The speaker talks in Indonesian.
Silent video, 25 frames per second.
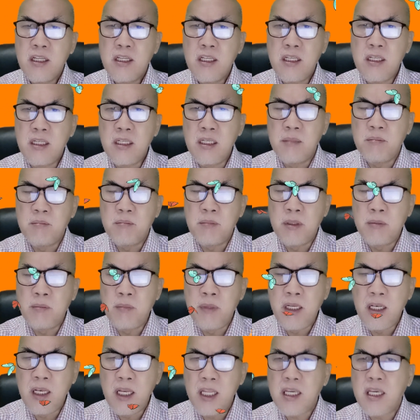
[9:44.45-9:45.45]

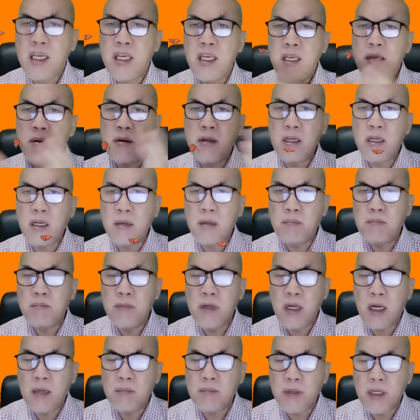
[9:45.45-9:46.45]
memiliki ke,
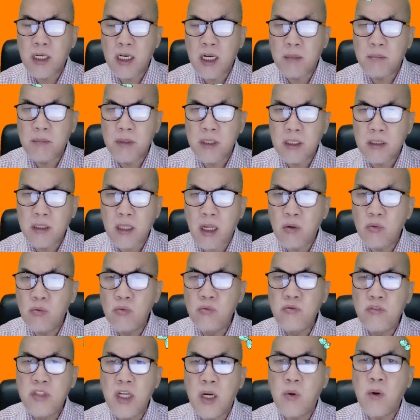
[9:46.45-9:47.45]
apa namanya
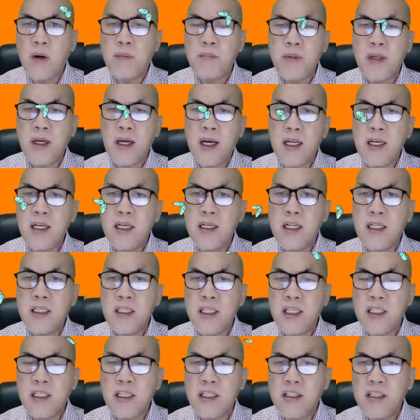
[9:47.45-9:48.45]
tanggung jawab yang ada dan
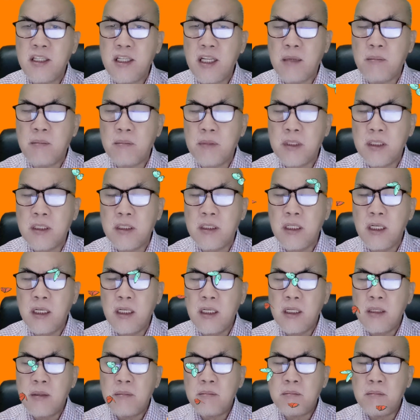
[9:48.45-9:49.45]
kita tidak me,
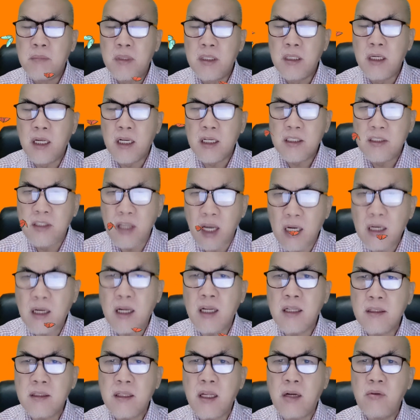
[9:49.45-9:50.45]

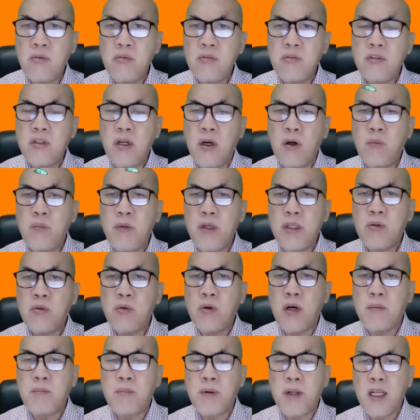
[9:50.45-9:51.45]
mengerjakan tanggung jawab
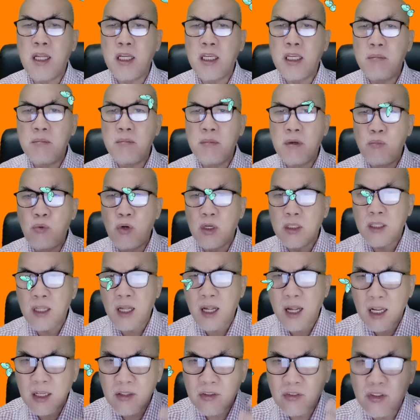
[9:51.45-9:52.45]
itu, apalagi membuat
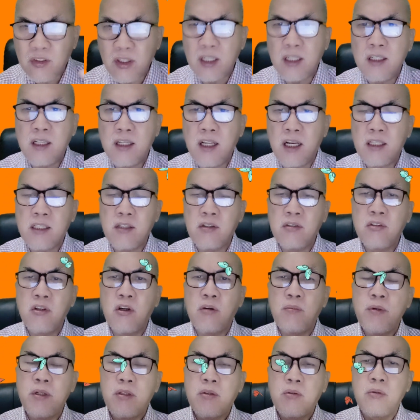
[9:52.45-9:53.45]
hasil dari tanggung
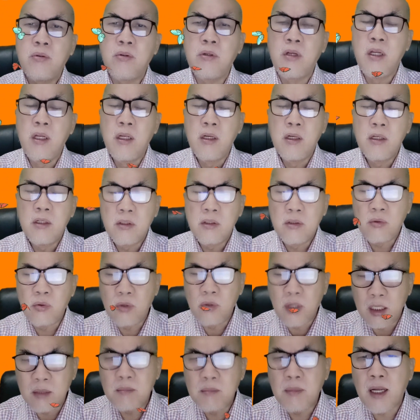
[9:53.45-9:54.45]
jawab itu,
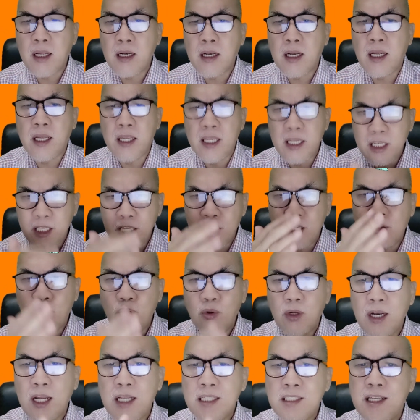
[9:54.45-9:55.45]
Tuhan marah. Ini yang
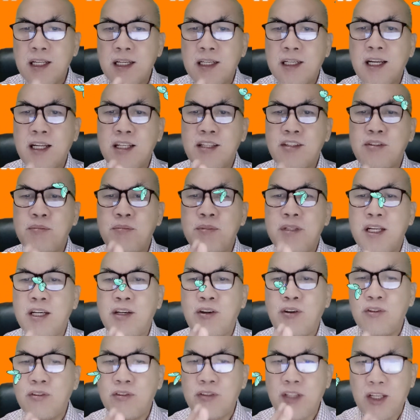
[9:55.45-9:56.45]
Tuhan ajarkan sebenarnya
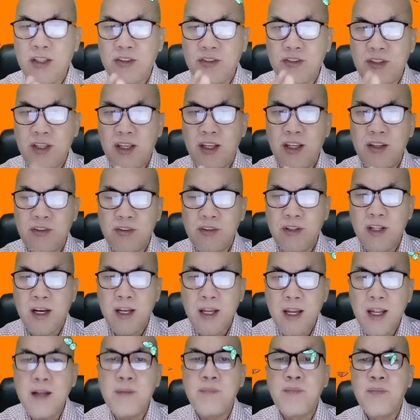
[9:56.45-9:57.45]
konteksnya ya saudara
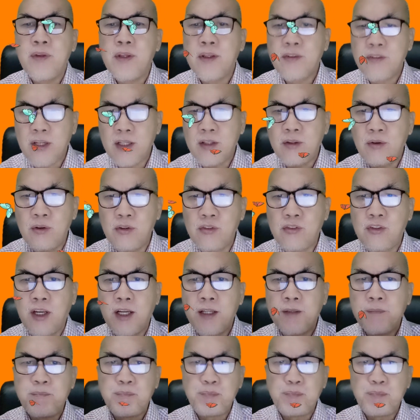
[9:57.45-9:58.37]
ya. Saya teruskan.